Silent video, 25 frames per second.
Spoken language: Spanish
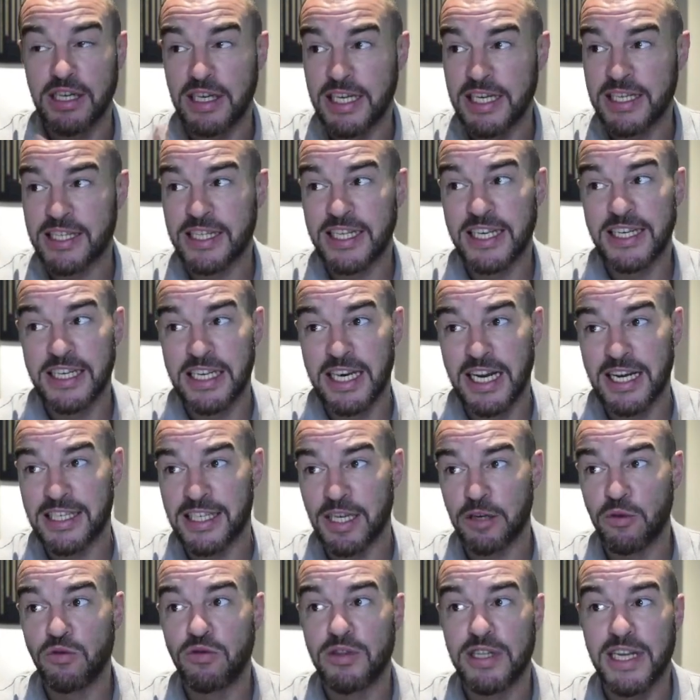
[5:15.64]
esta es la
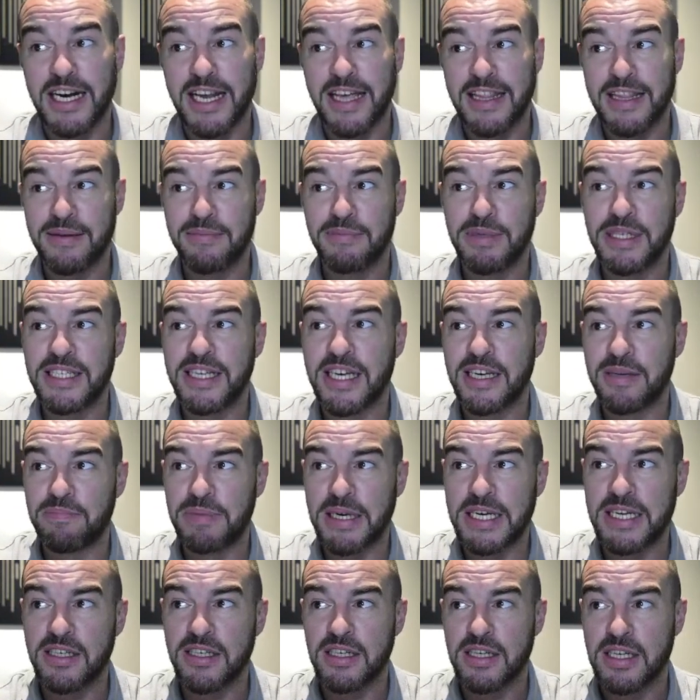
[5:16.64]
segunda, la de BJ
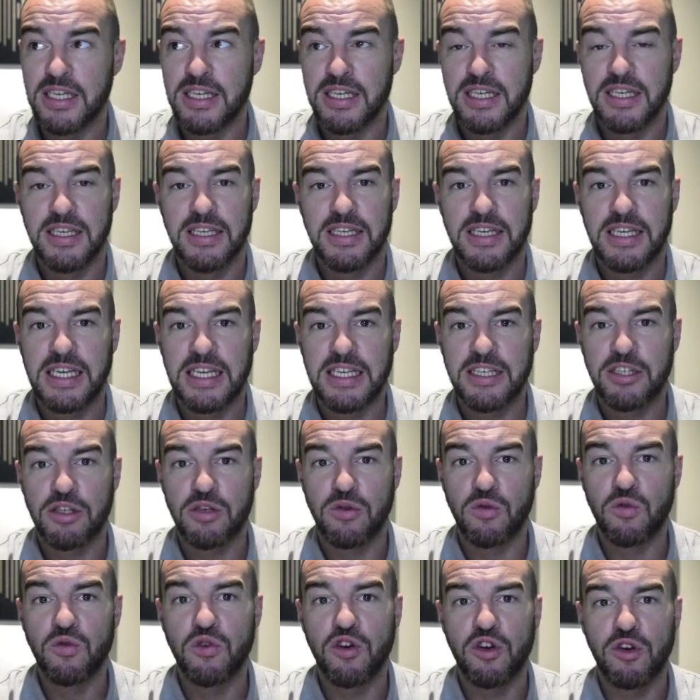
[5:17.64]
Penn, que es
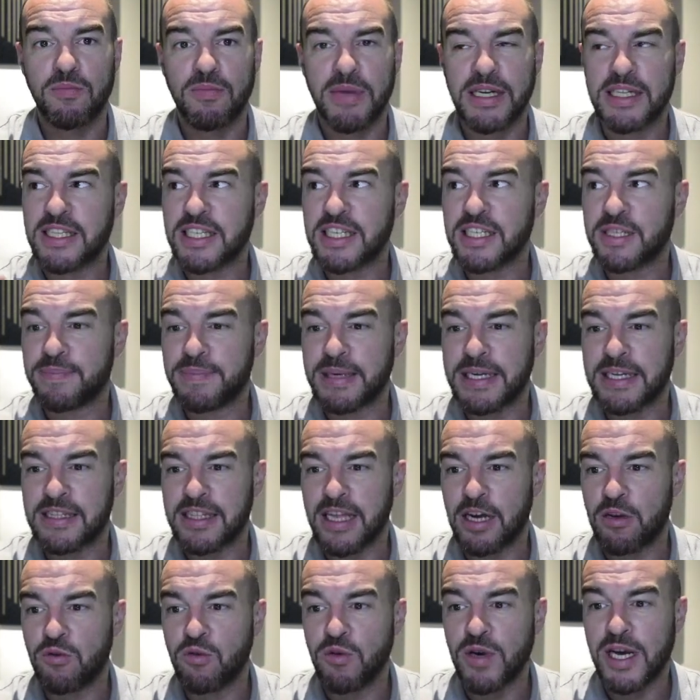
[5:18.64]
un combate
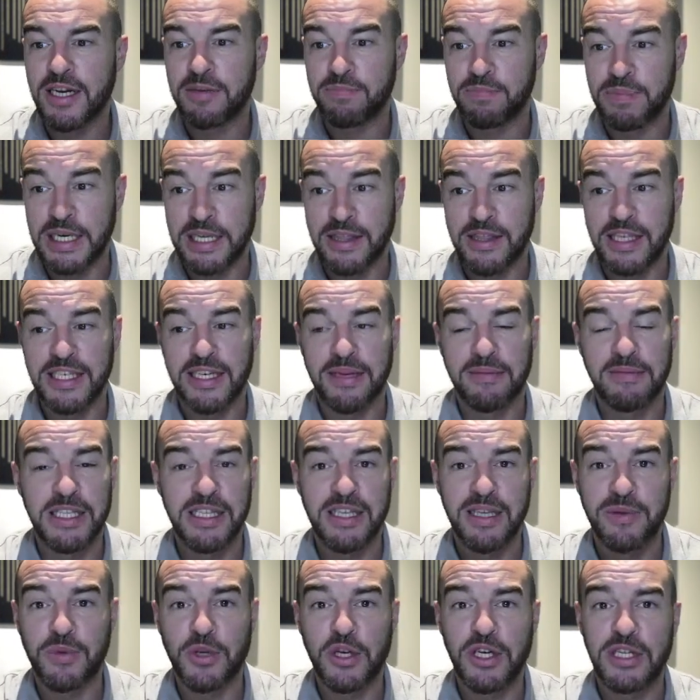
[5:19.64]
espectacular,
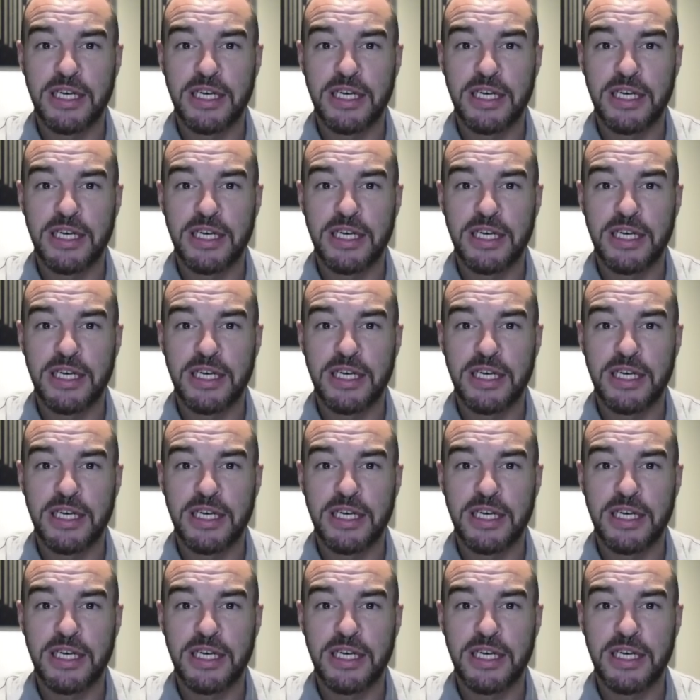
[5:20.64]
precisamente por el